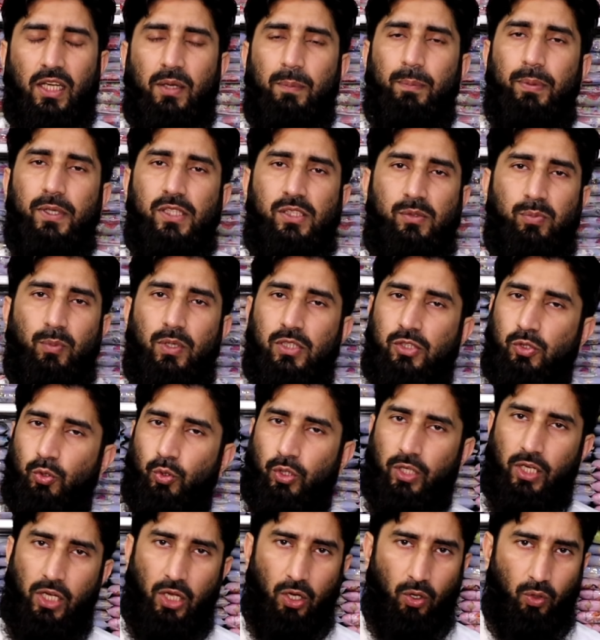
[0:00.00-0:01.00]
थ्री पीस
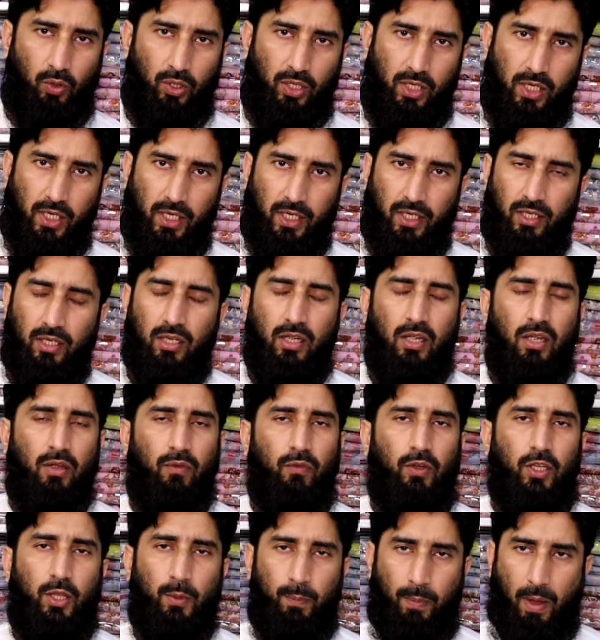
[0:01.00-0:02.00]
मसूरी लोन की
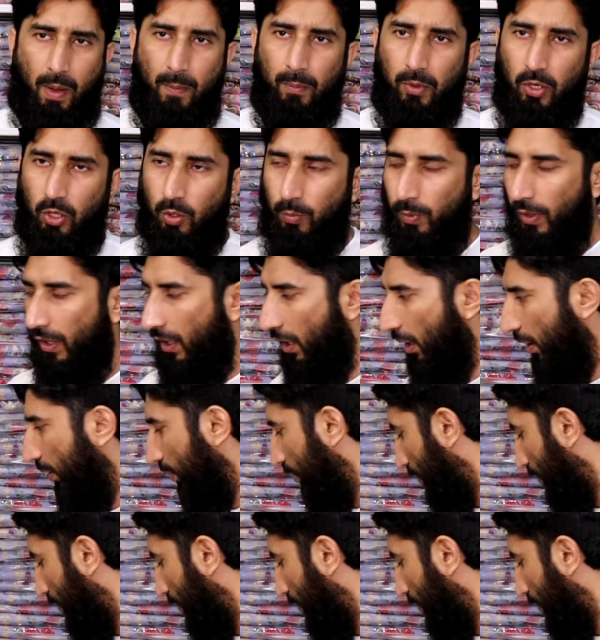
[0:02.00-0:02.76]
विद बैम्बर दुपट्टा